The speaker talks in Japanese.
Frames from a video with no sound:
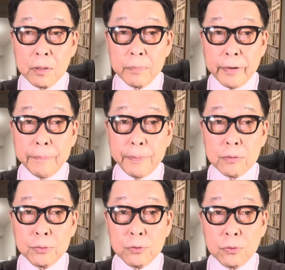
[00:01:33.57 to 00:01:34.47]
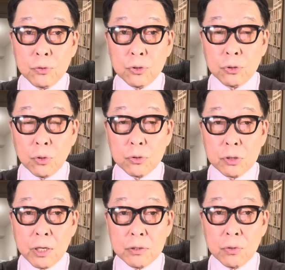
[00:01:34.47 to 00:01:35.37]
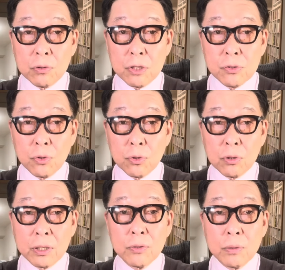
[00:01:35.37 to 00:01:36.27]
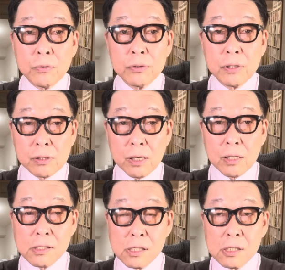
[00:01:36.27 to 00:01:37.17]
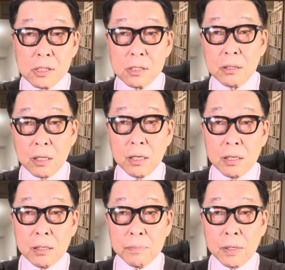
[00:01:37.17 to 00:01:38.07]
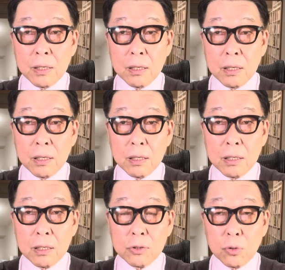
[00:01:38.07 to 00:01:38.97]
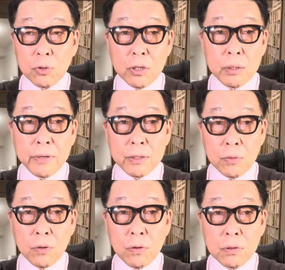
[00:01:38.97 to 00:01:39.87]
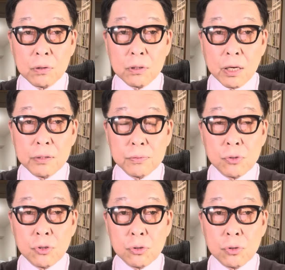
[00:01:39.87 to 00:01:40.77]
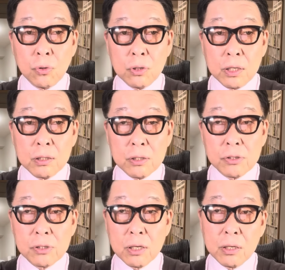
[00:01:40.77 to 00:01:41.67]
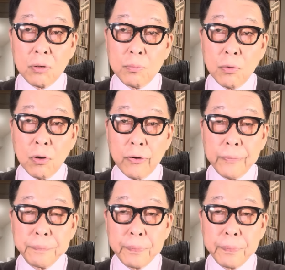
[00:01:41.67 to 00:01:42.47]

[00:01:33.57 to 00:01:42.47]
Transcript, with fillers: まあ、やっぱり風雲級を告げるような状況だと思うんですね。で、まあ、あ今日のテーマの台風10号なんですけれども、